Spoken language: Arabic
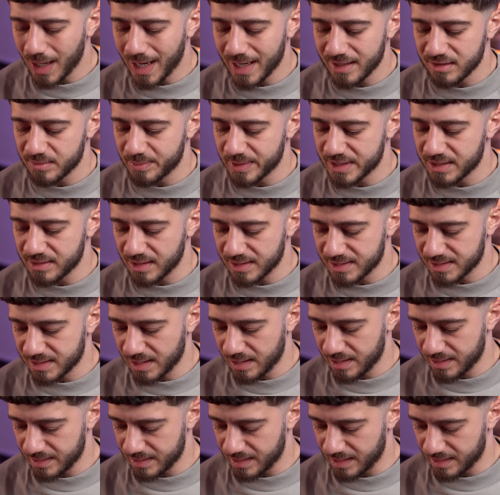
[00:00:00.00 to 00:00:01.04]
قاعد بتنزل
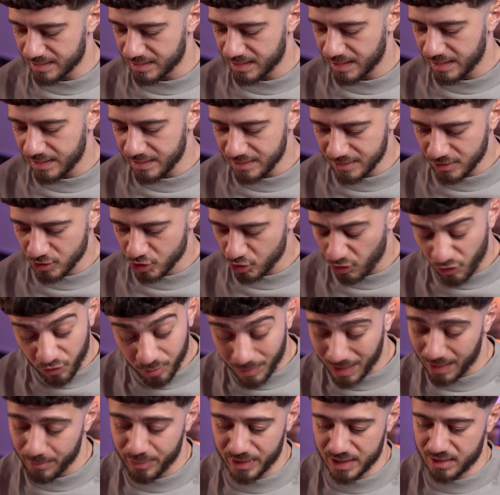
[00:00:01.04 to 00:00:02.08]
هناك خلينا نشوف
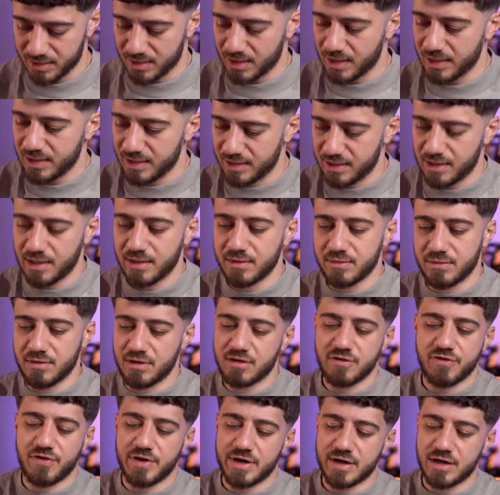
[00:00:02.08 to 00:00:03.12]
مع بعض خلينا
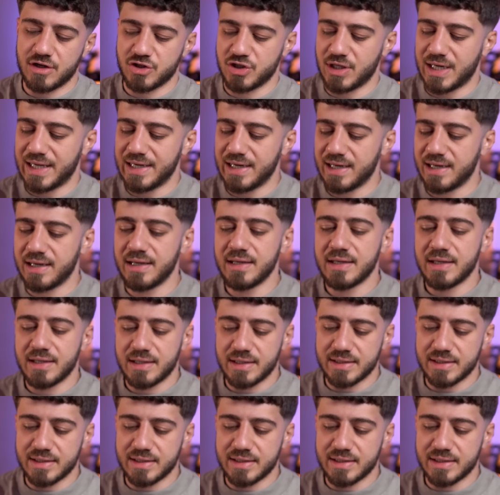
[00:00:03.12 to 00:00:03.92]
نتفرج على